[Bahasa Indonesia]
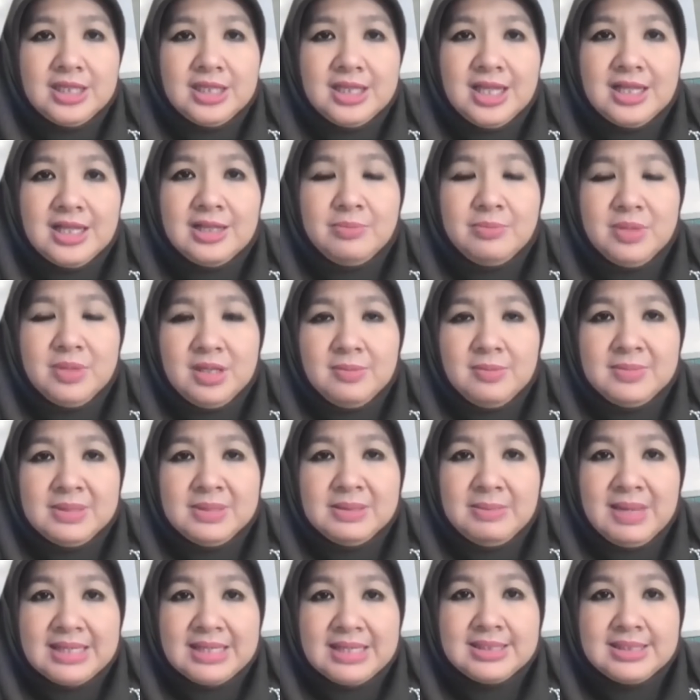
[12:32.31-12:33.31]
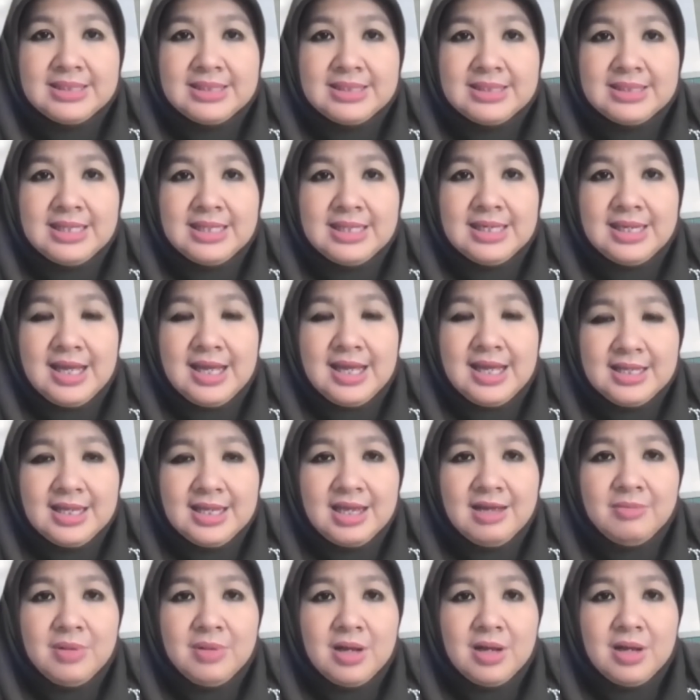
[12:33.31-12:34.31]
kita lebih memastikan ya
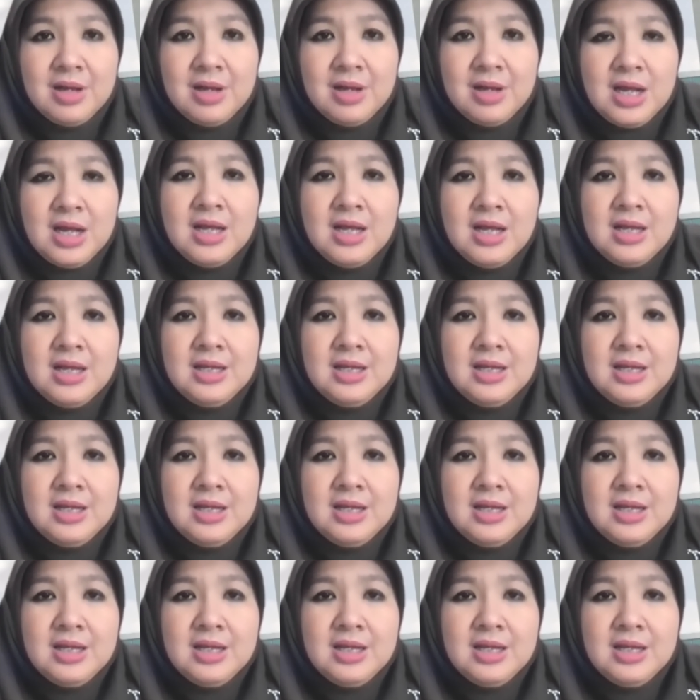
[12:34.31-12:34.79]
bahwa